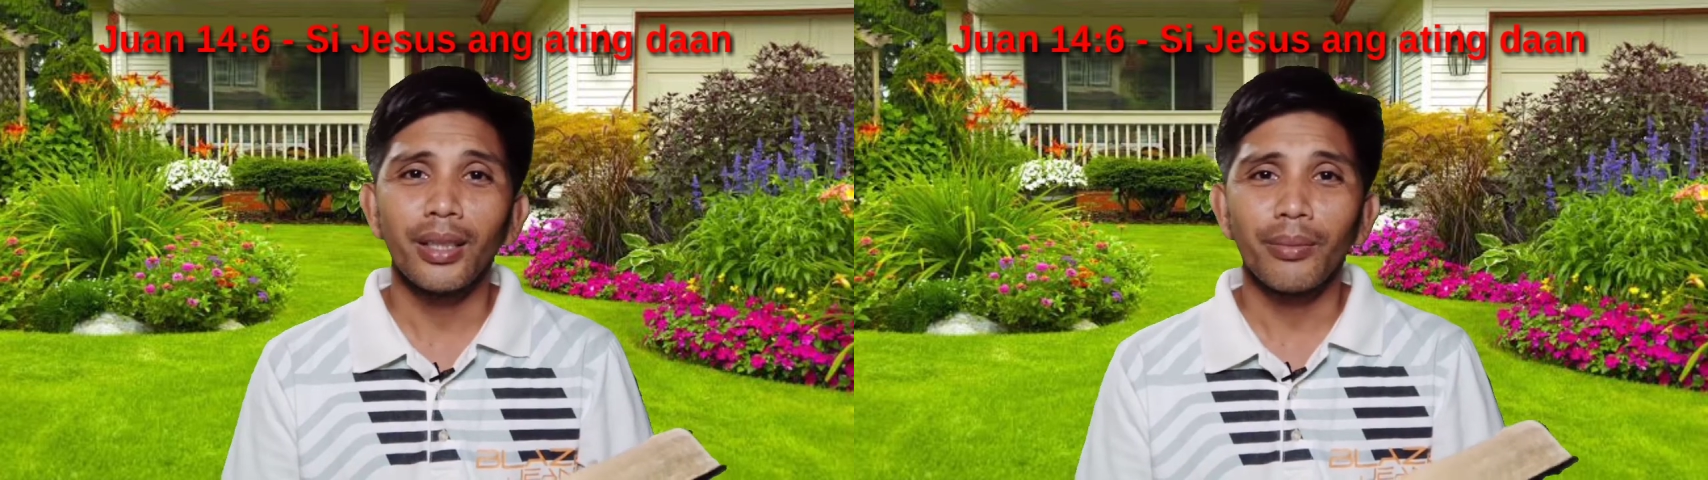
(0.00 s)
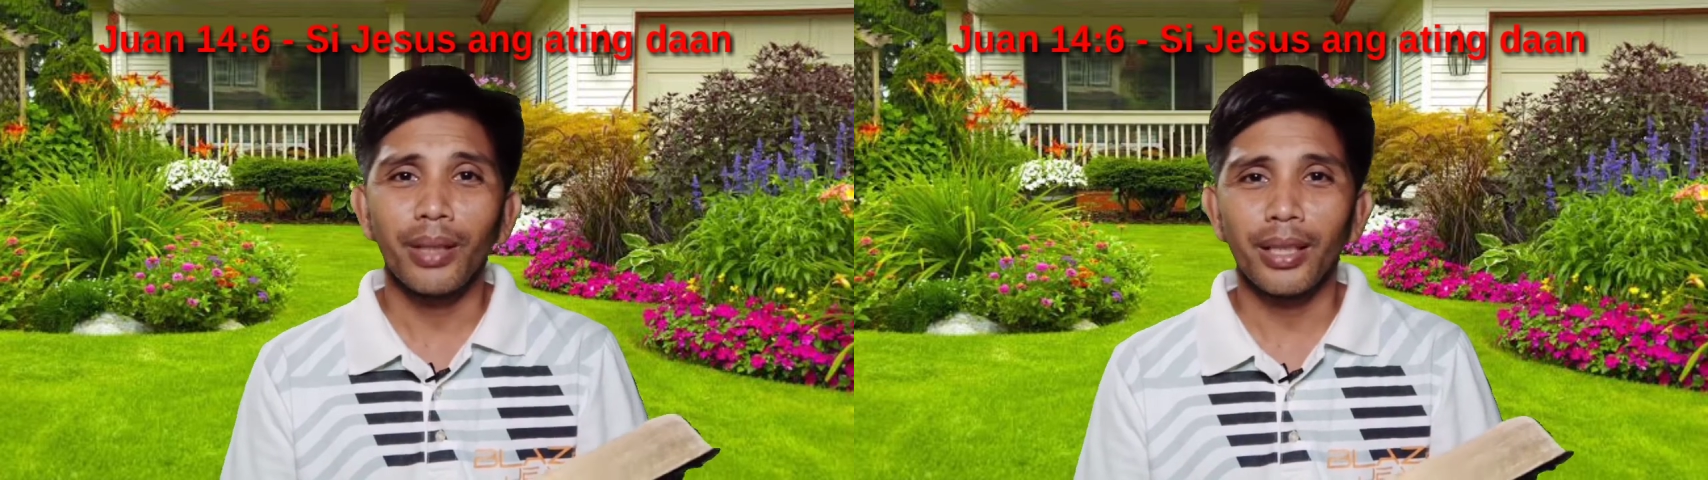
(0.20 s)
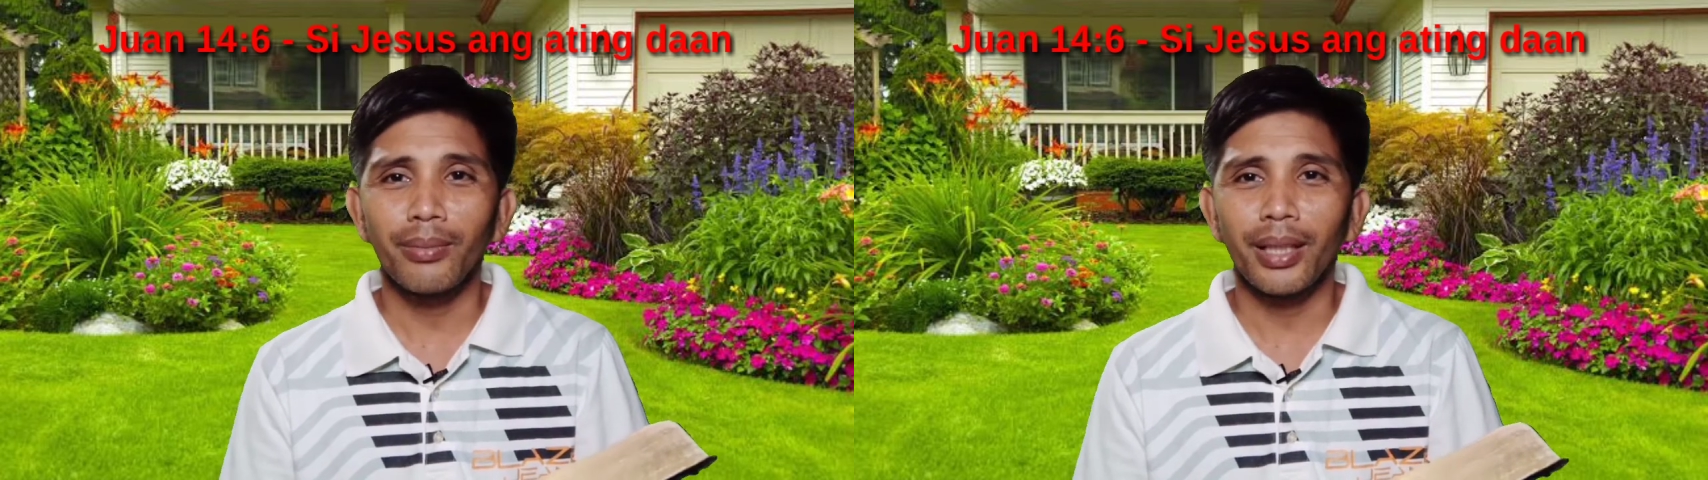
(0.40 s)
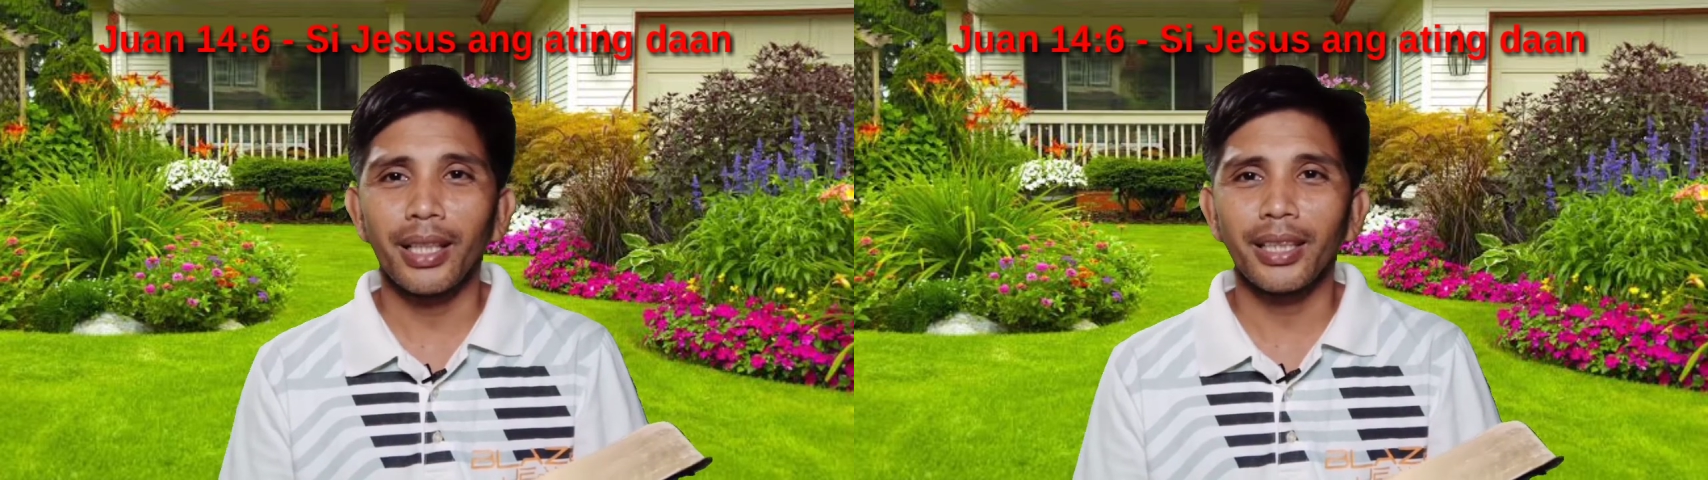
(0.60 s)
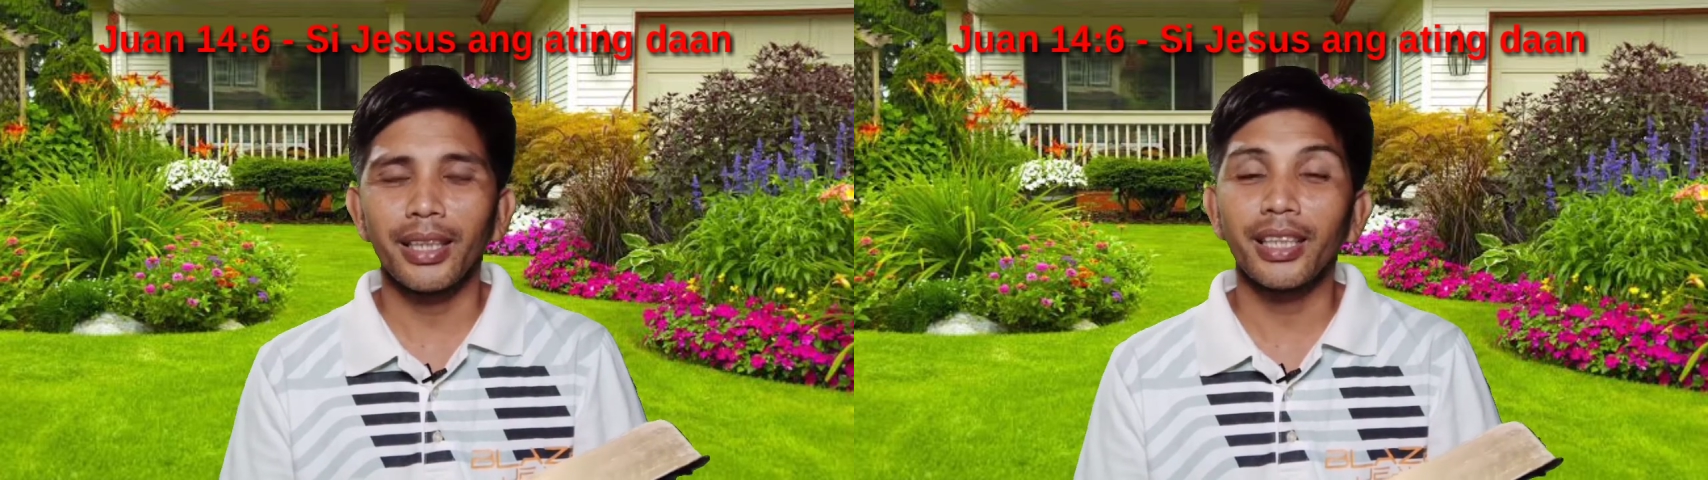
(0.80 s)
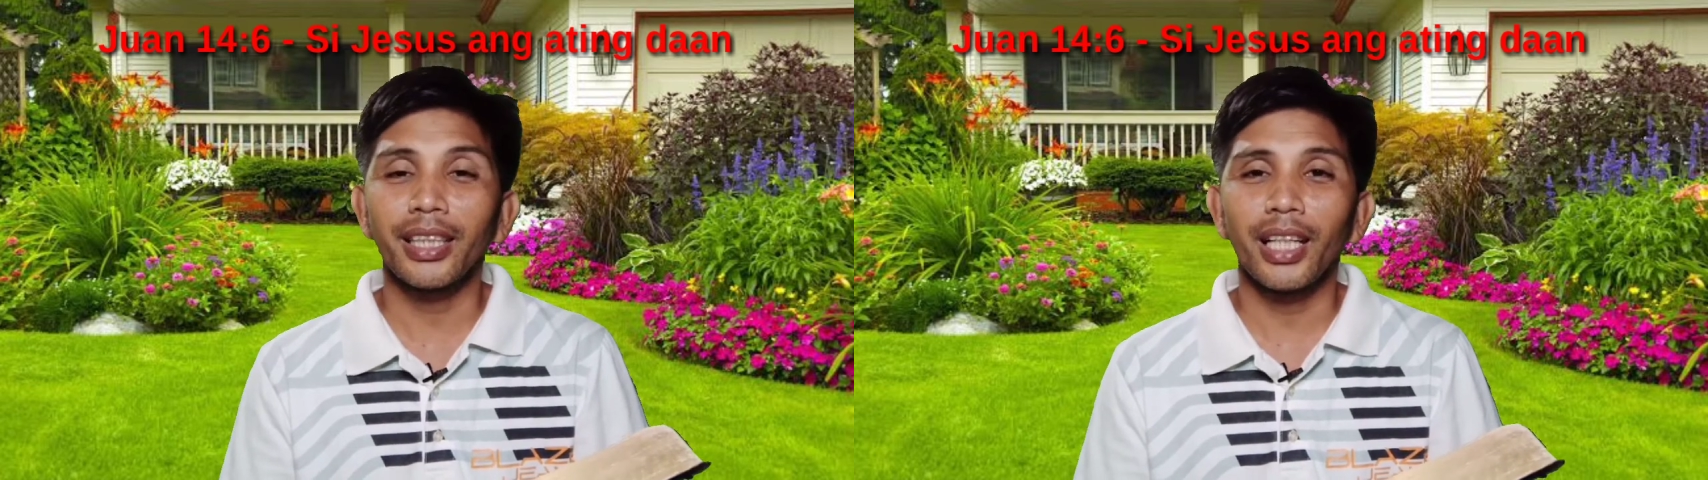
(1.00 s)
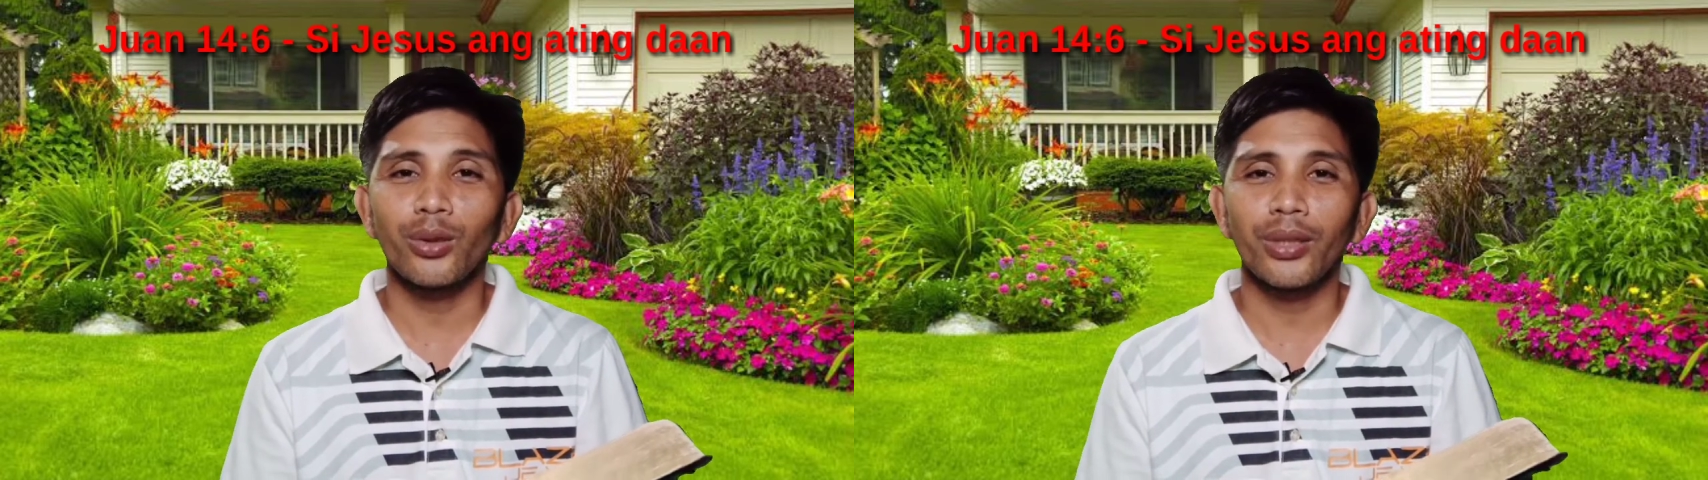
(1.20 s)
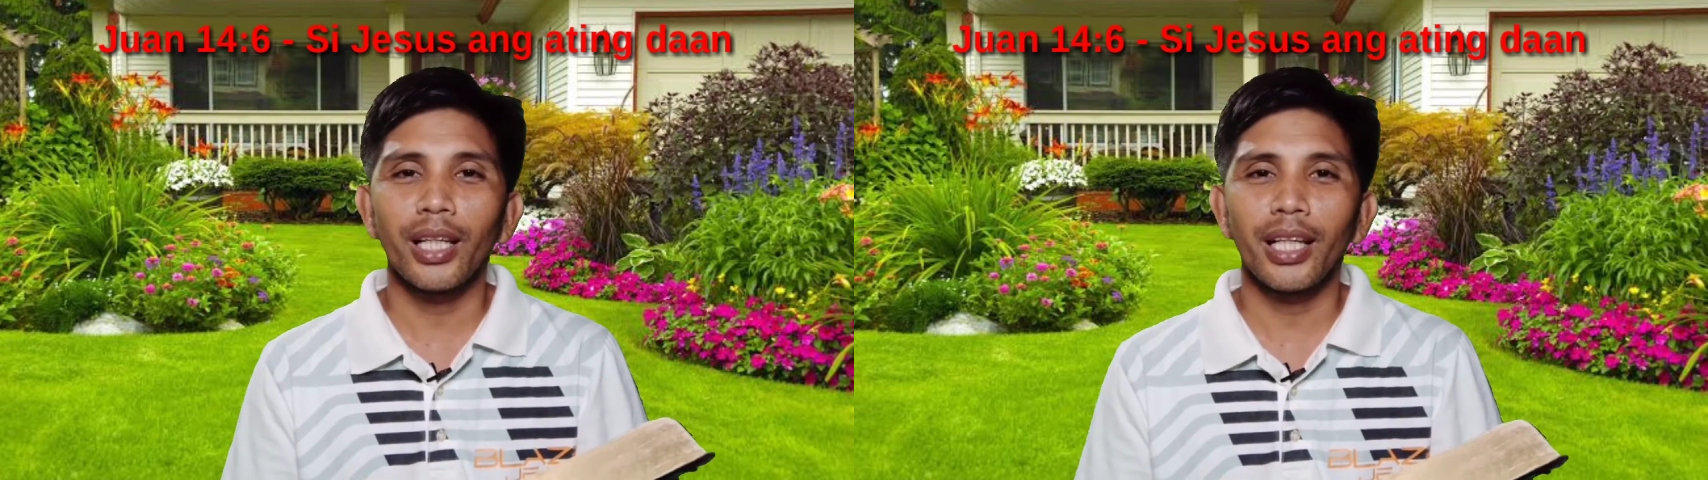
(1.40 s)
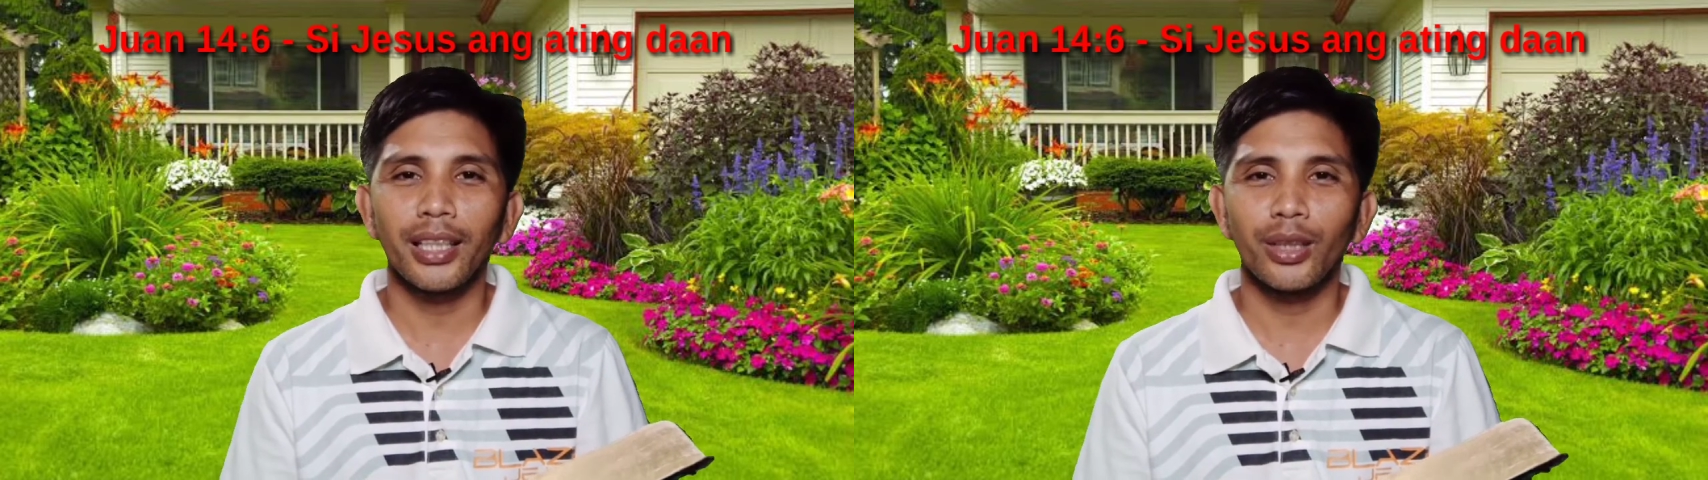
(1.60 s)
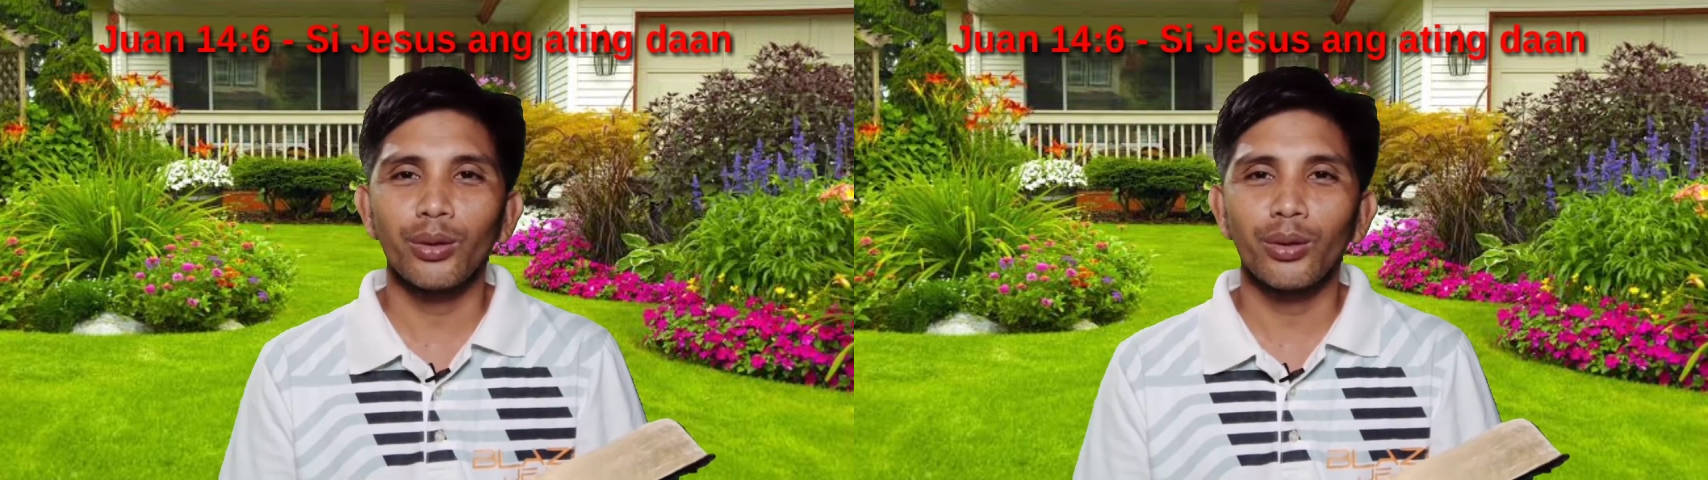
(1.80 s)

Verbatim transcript: para makarating tayo sa langit